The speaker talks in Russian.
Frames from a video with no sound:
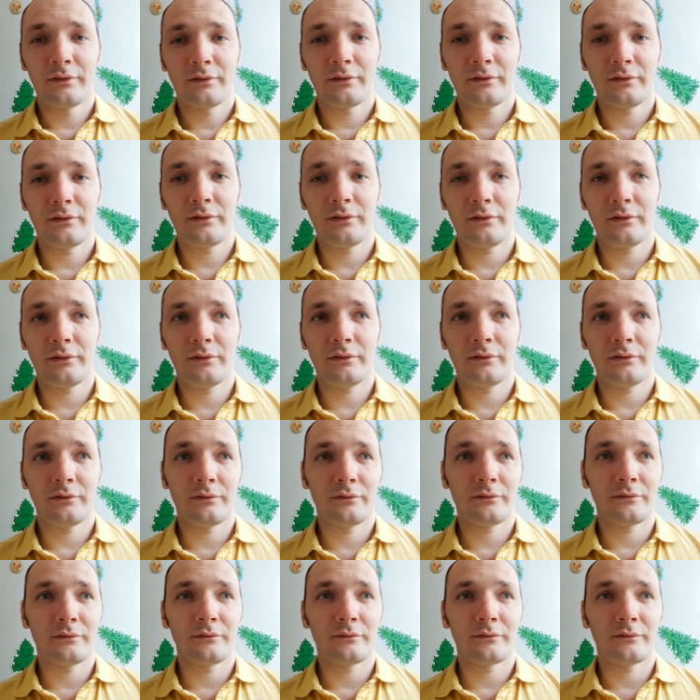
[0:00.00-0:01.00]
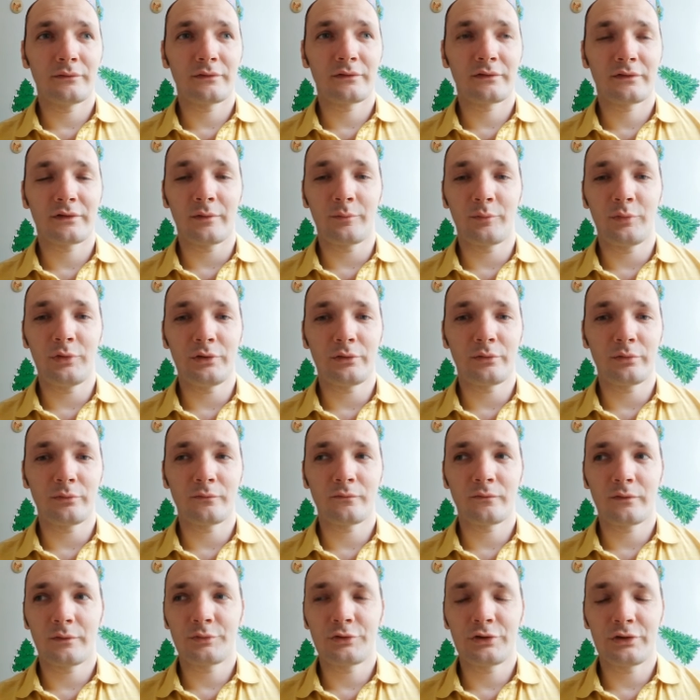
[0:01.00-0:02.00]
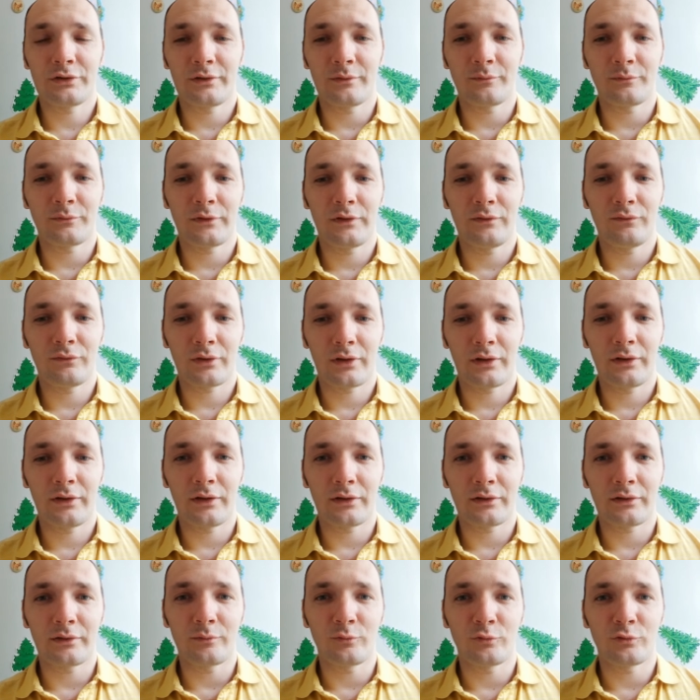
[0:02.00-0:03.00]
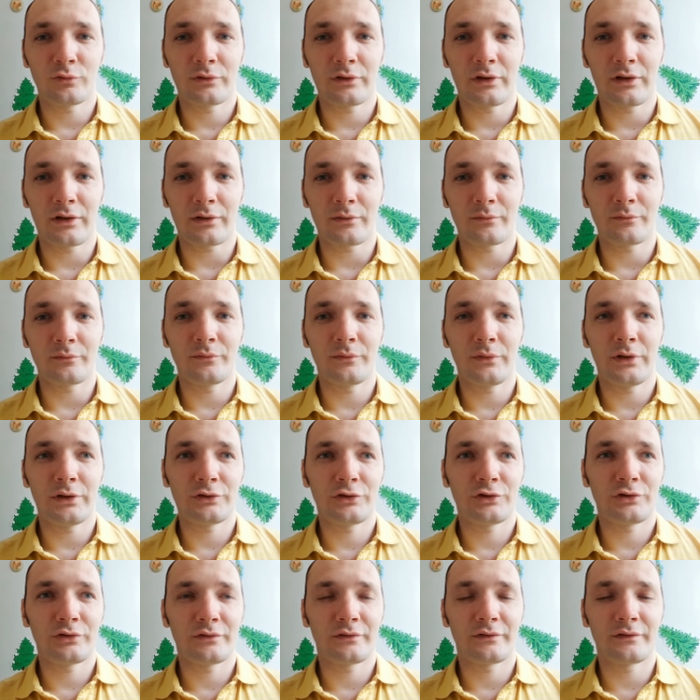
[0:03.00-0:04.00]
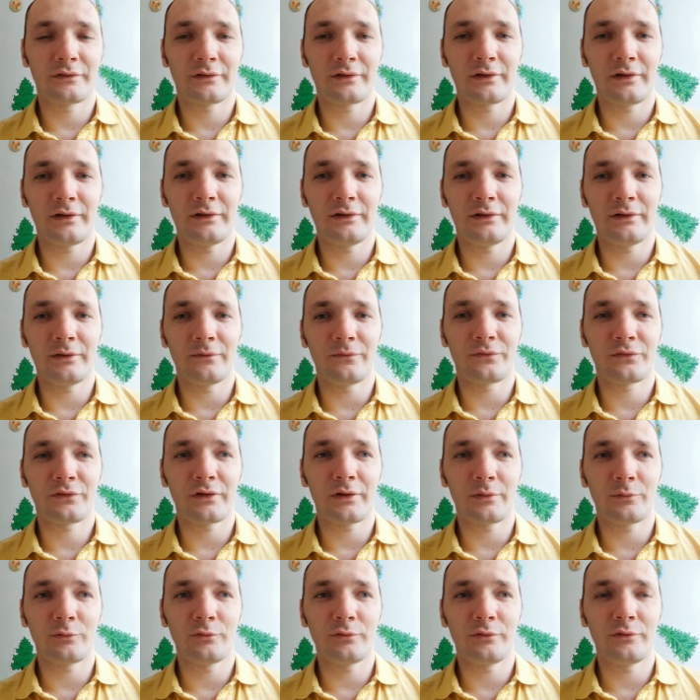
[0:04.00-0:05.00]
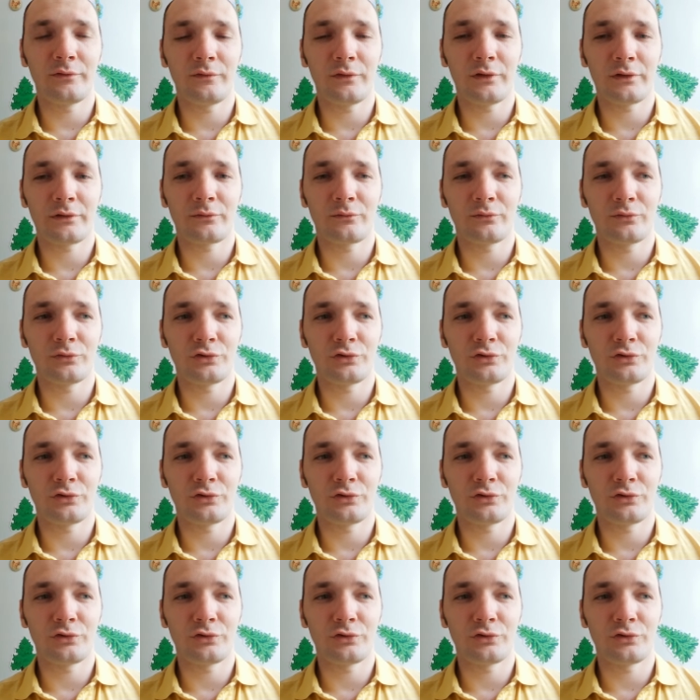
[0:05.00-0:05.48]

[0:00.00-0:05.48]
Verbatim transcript: И забитым вообще там невероятным ударом мяч залетел в самую девятку,